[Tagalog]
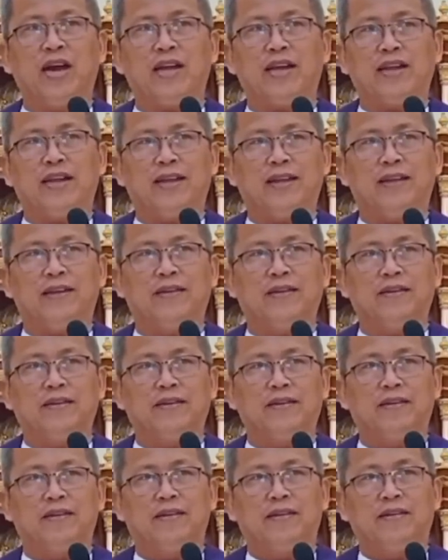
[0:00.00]
hari.
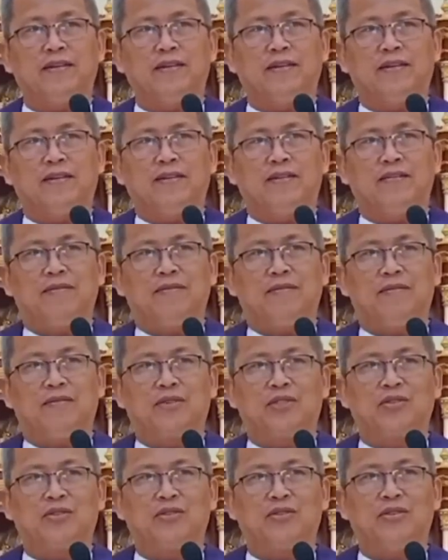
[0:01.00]

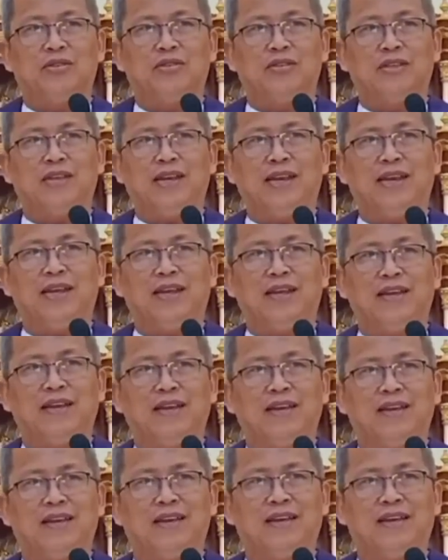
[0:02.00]
Musunod, musunod. dili.